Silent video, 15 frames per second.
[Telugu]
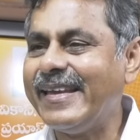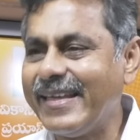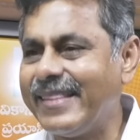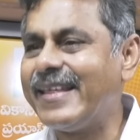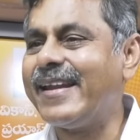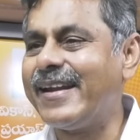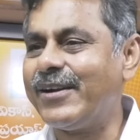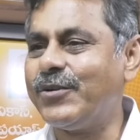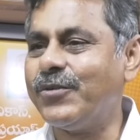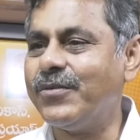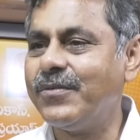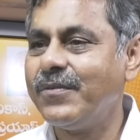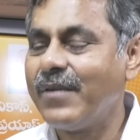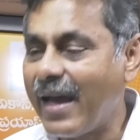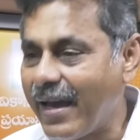ఏందన్నట్టు
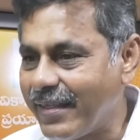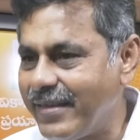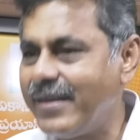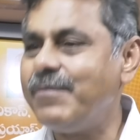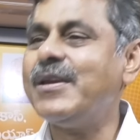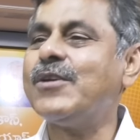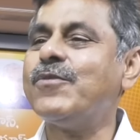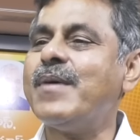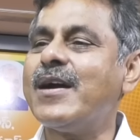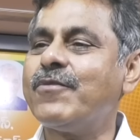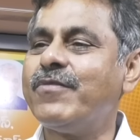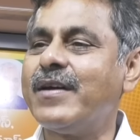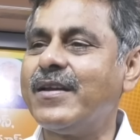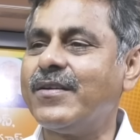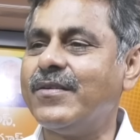అదే మీకు మాకు
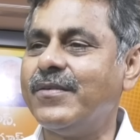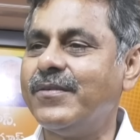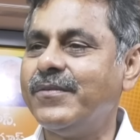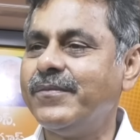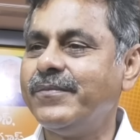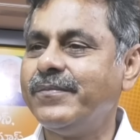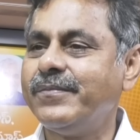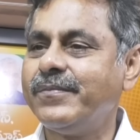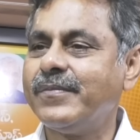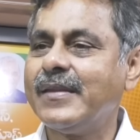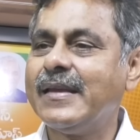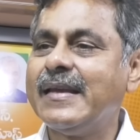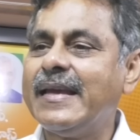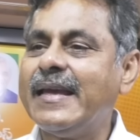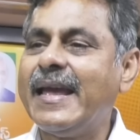ఫరక్
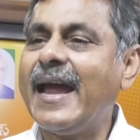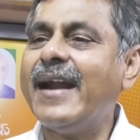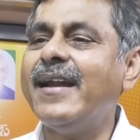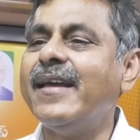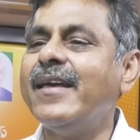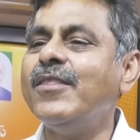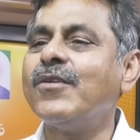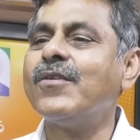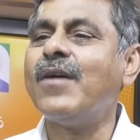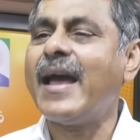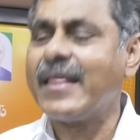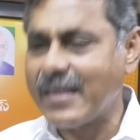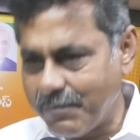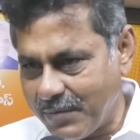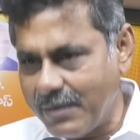అండ్ ఎందుకు
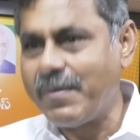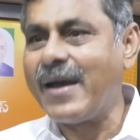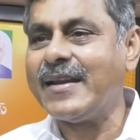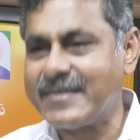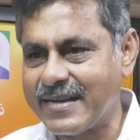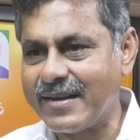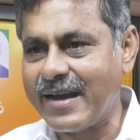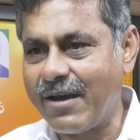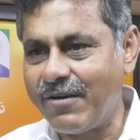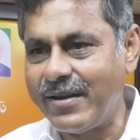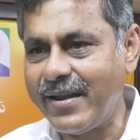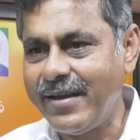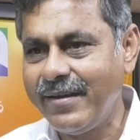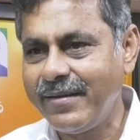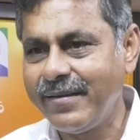అయితే మీ బానిసలు
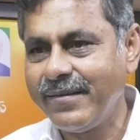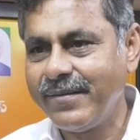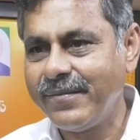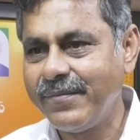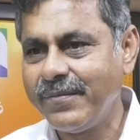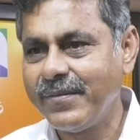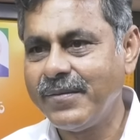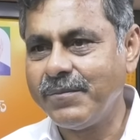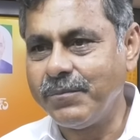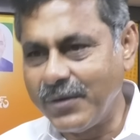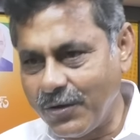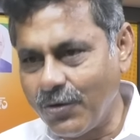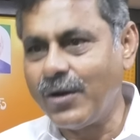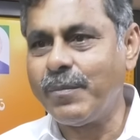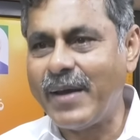కావాలనా
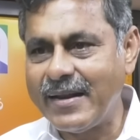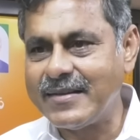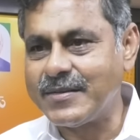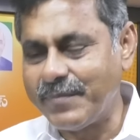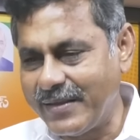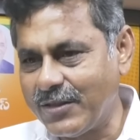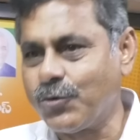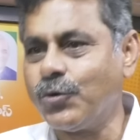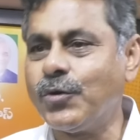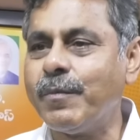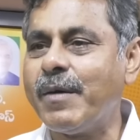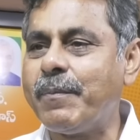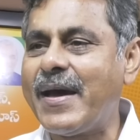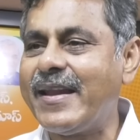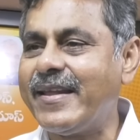మీ వాళ్ళు బానిస మీది
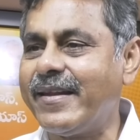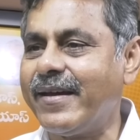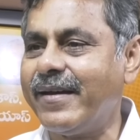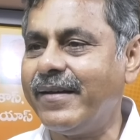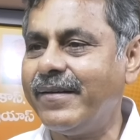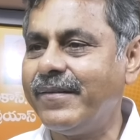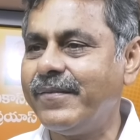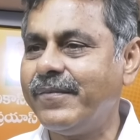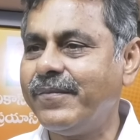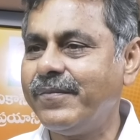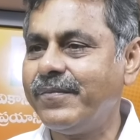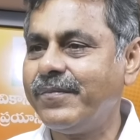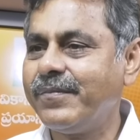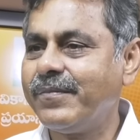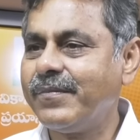కుటుంబ పాలన
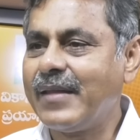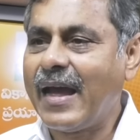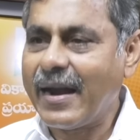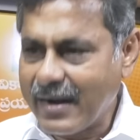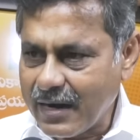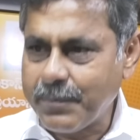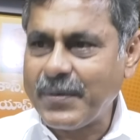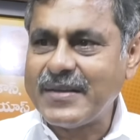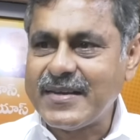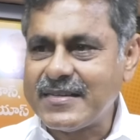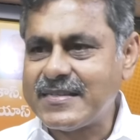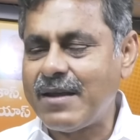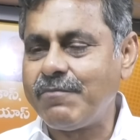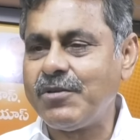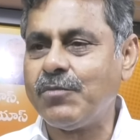అక్కడ
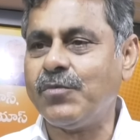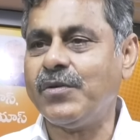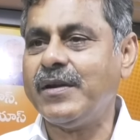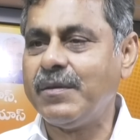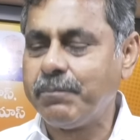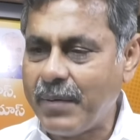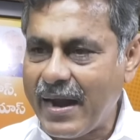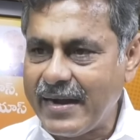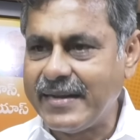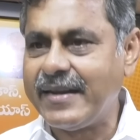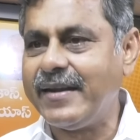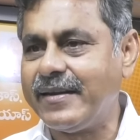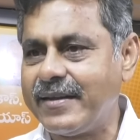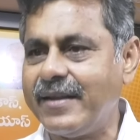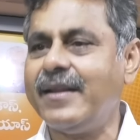ప్రజాస్వామ్యం పార్టీ
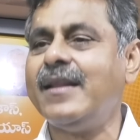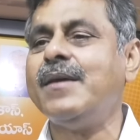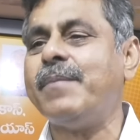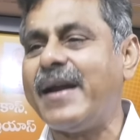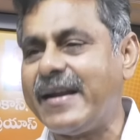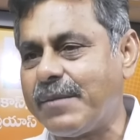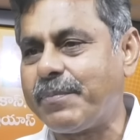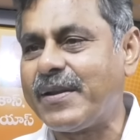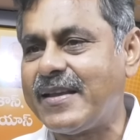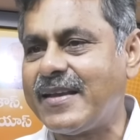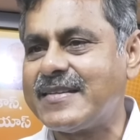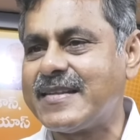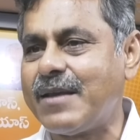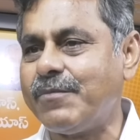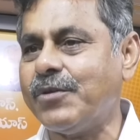ఇంటర్నలీ బయట
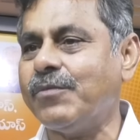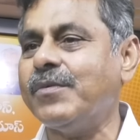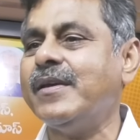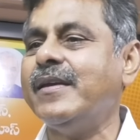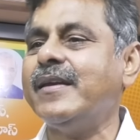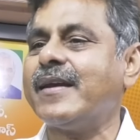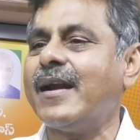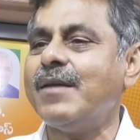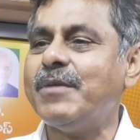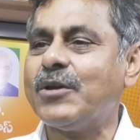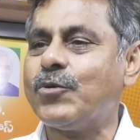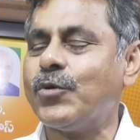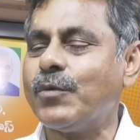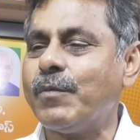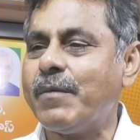ప్రజాస్వామ్యం ఇక్కడ మీ
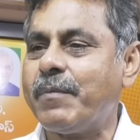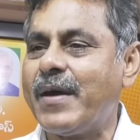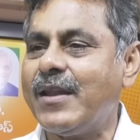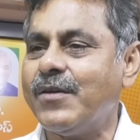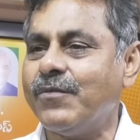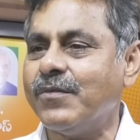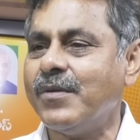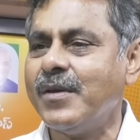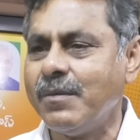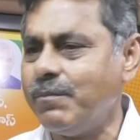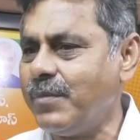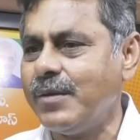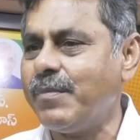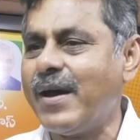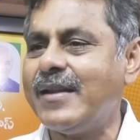కుటుంబ పాలన
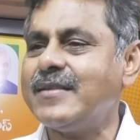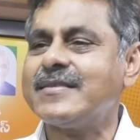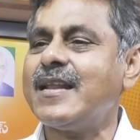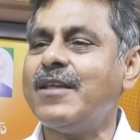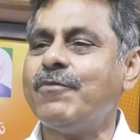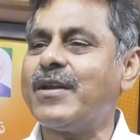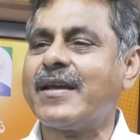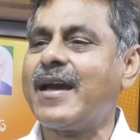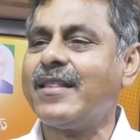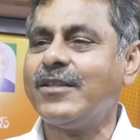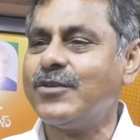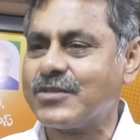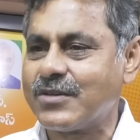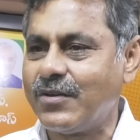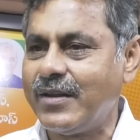మీ బానిసలు ఎవరు
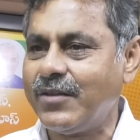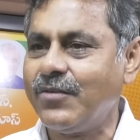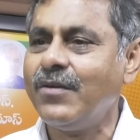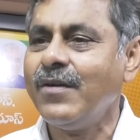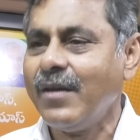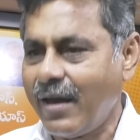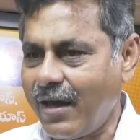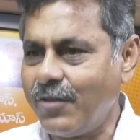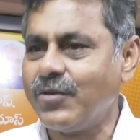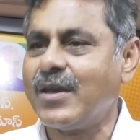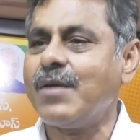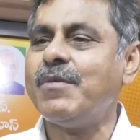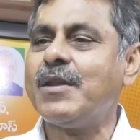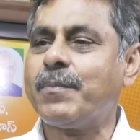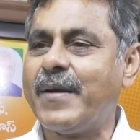కాదలుచుకోలేదు
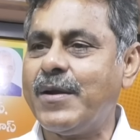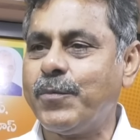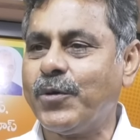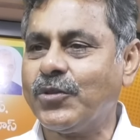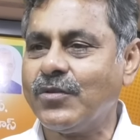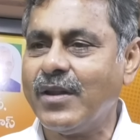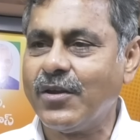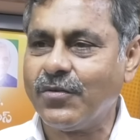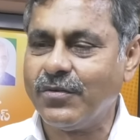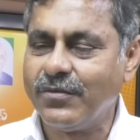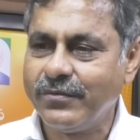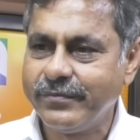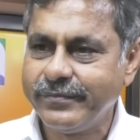అందుకే మీరు పడిపోతున్నారు